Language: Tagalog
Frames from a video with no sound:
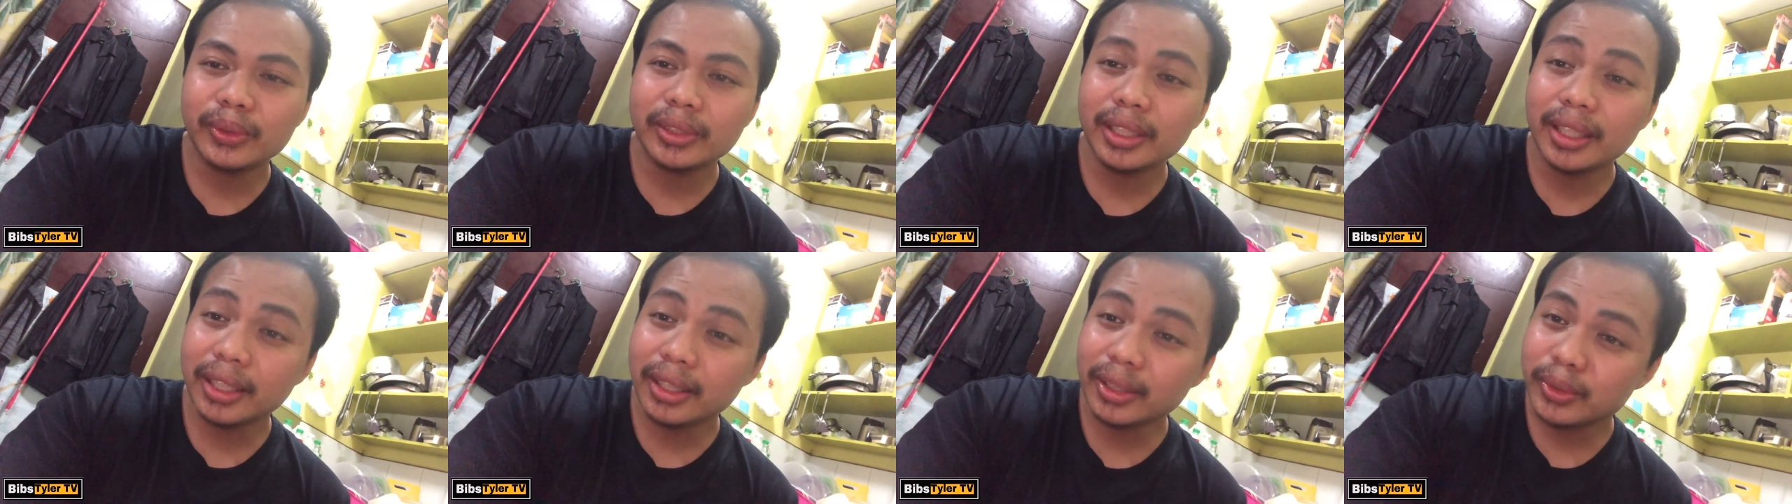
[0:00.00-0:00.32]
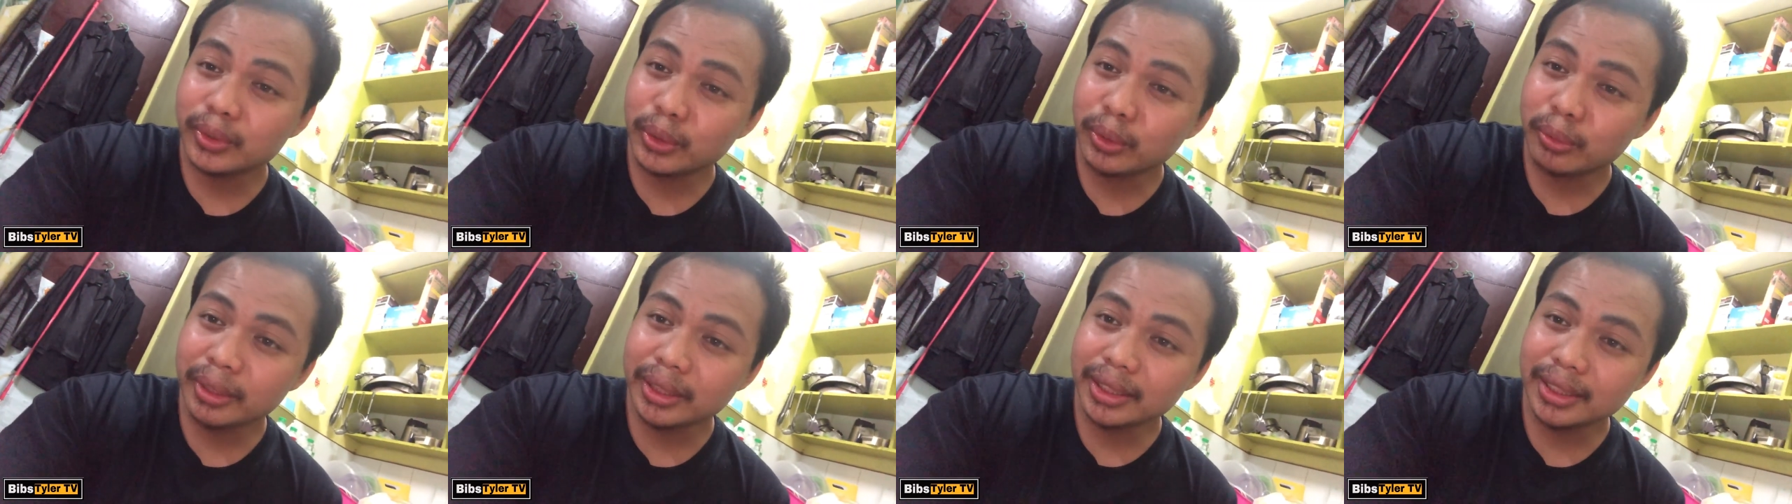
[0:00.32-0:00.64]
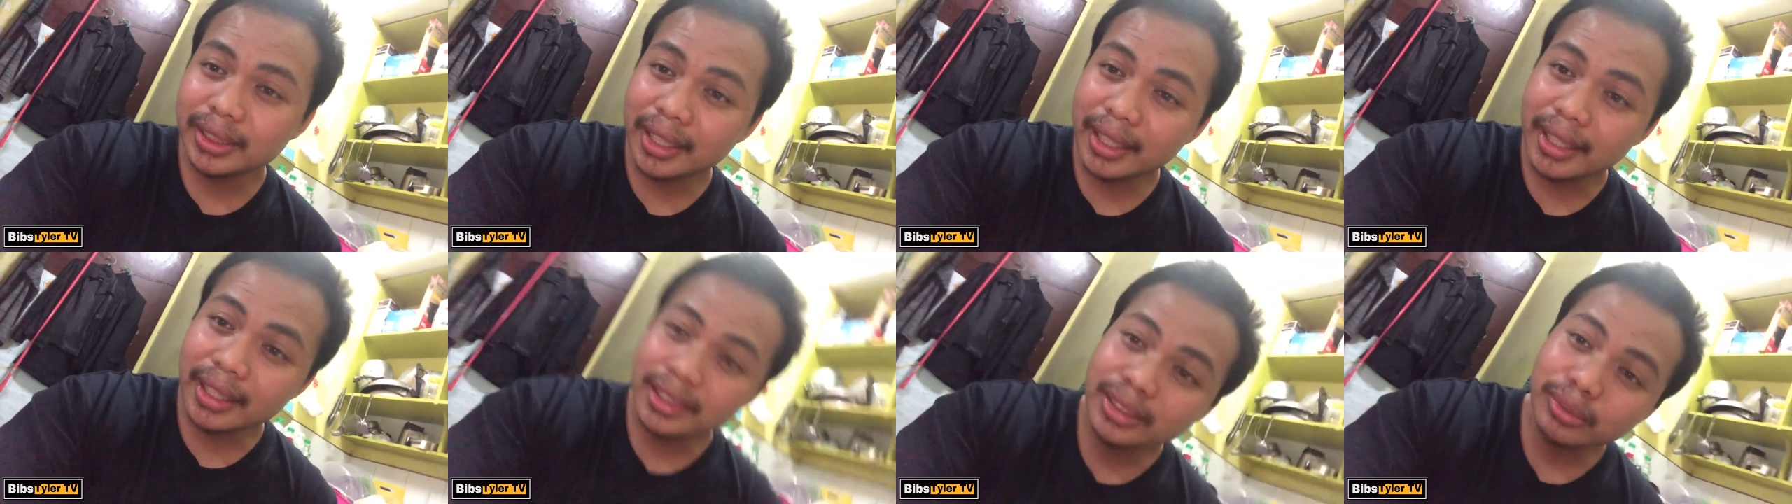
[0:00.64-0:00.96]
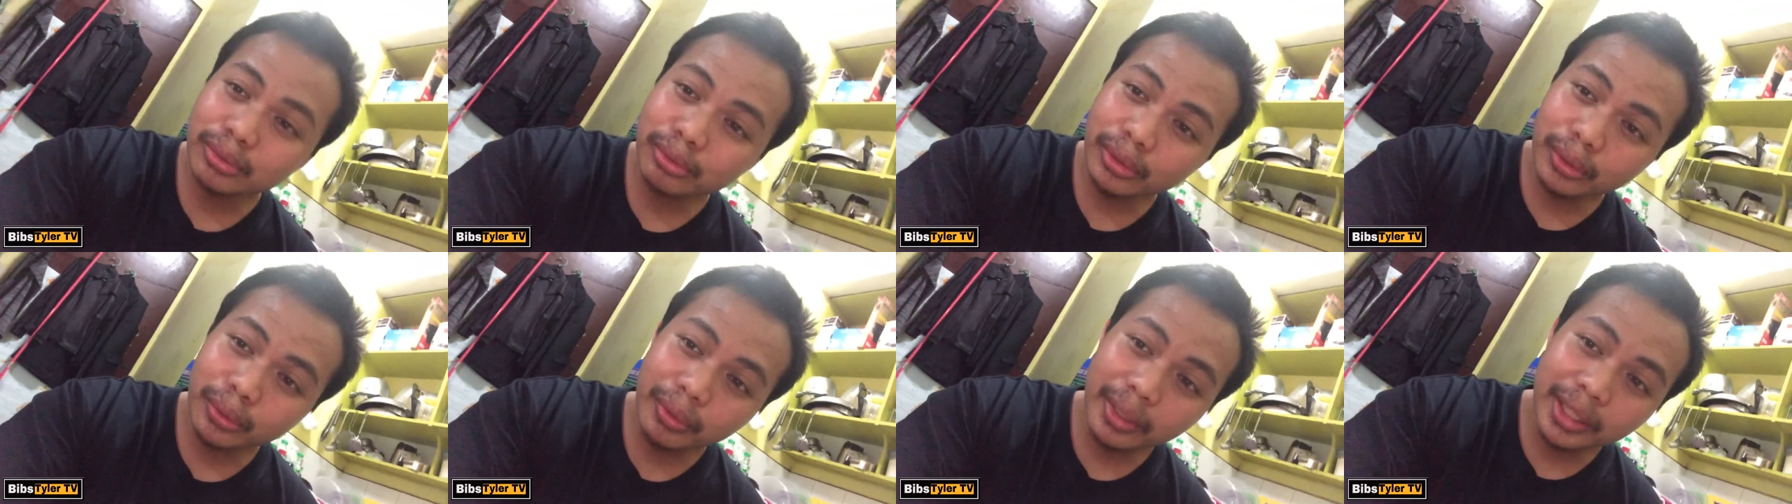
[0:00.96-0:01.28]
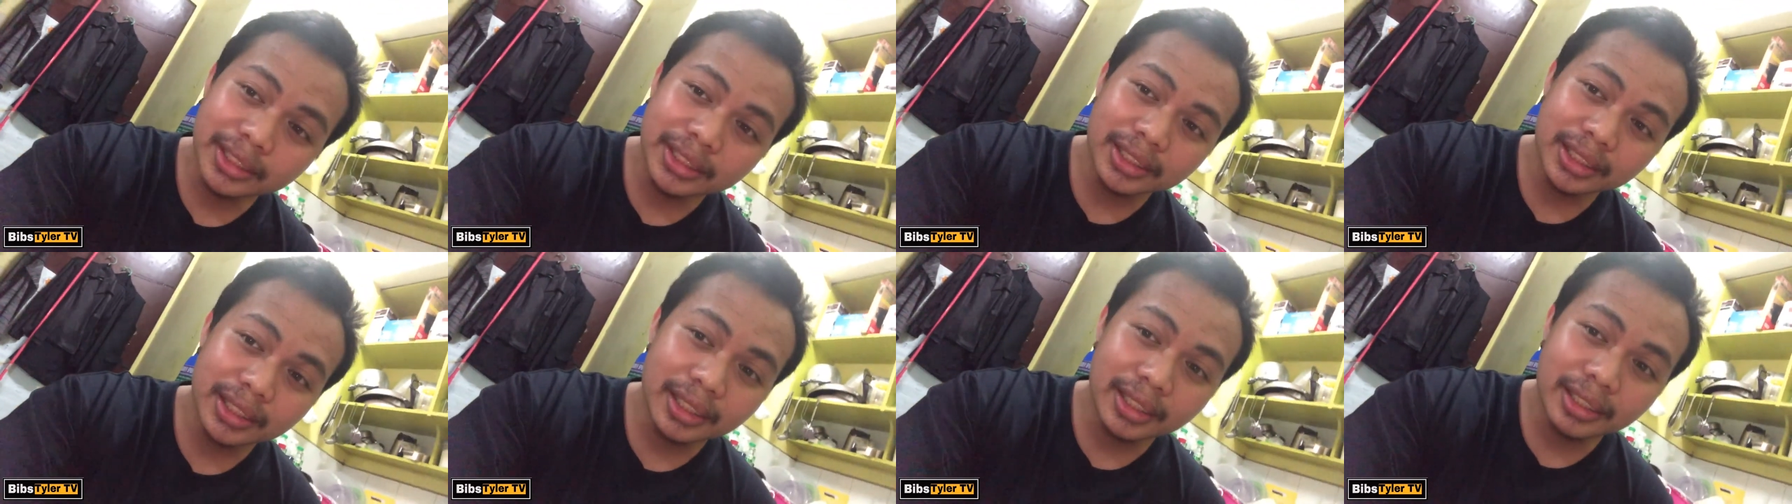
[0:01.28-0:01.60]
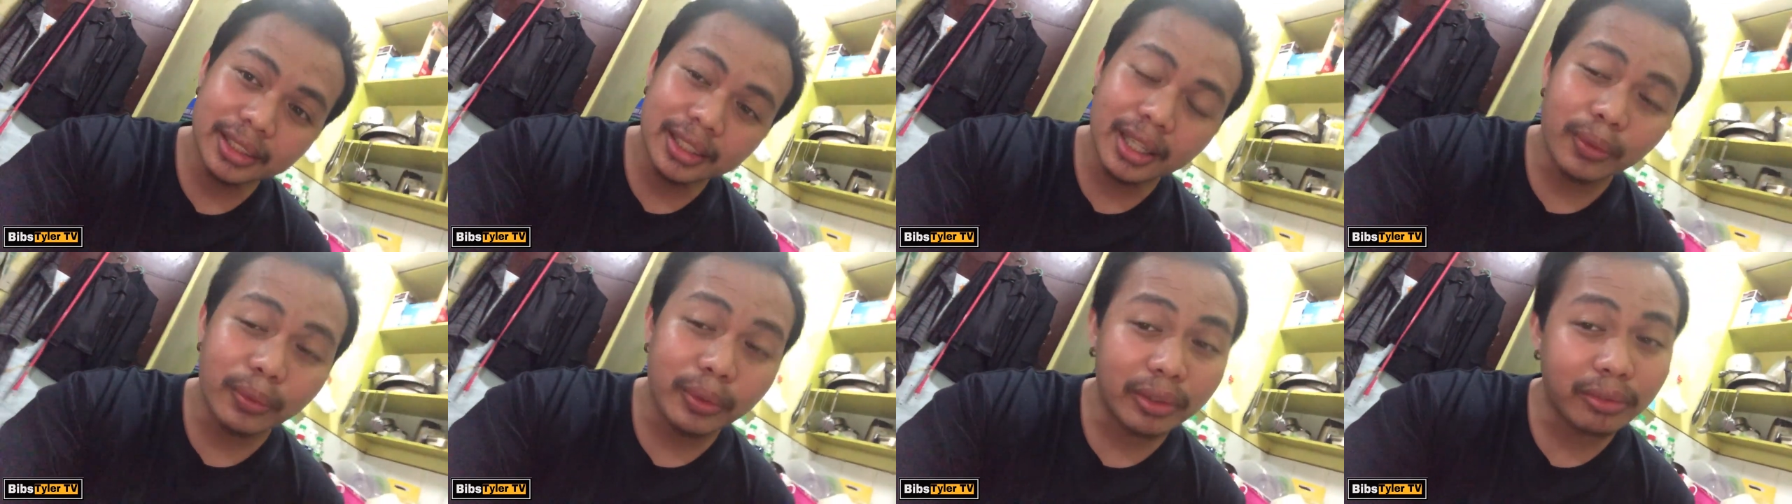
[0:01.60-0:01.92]
thank you so much guys for
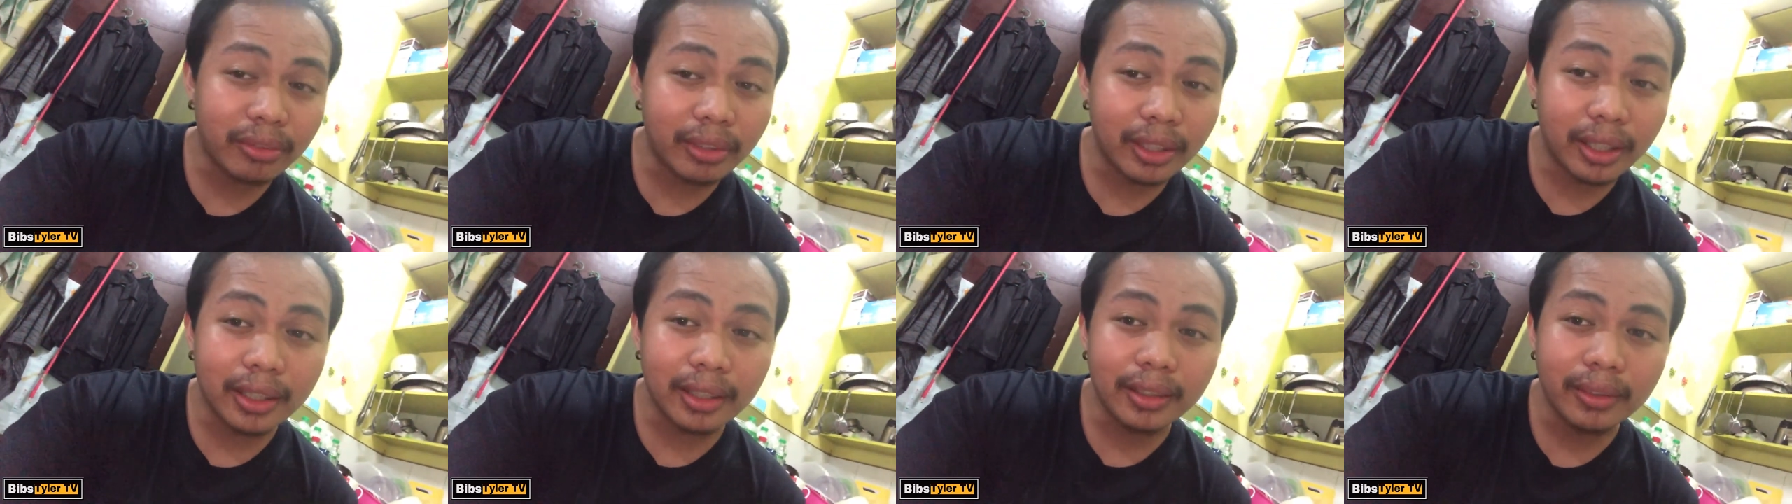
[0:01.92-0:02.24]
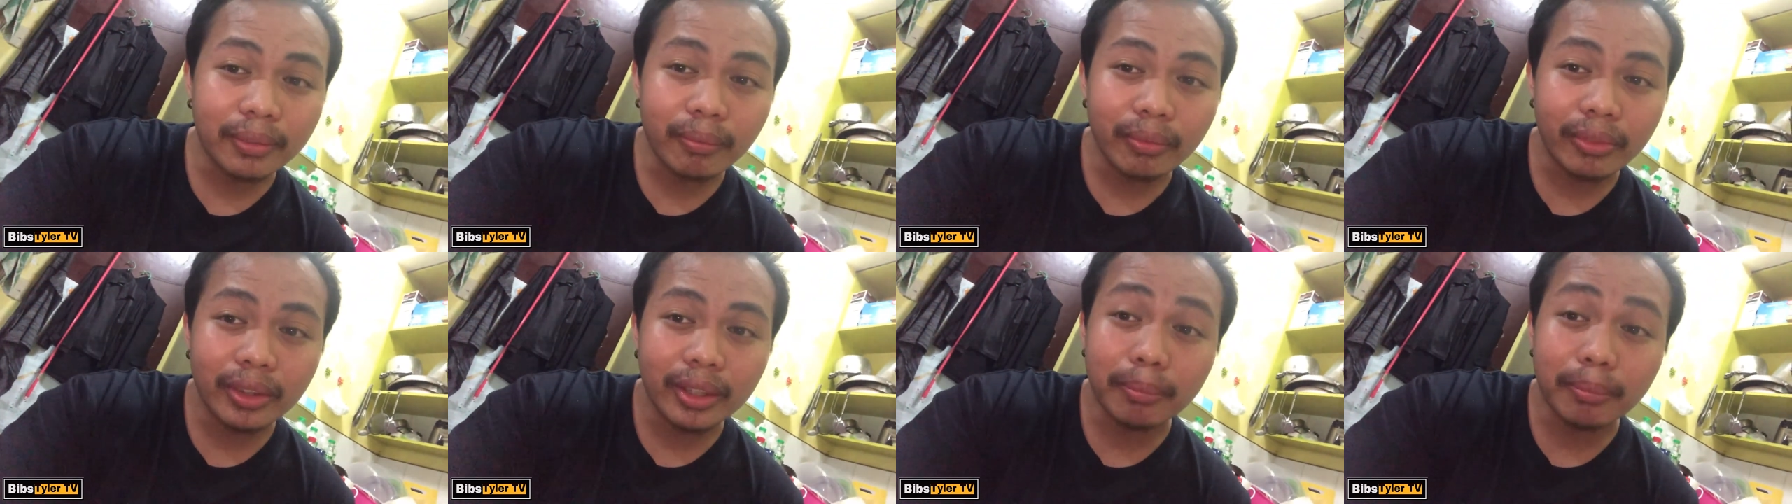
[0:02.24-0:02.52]
watching our vlog,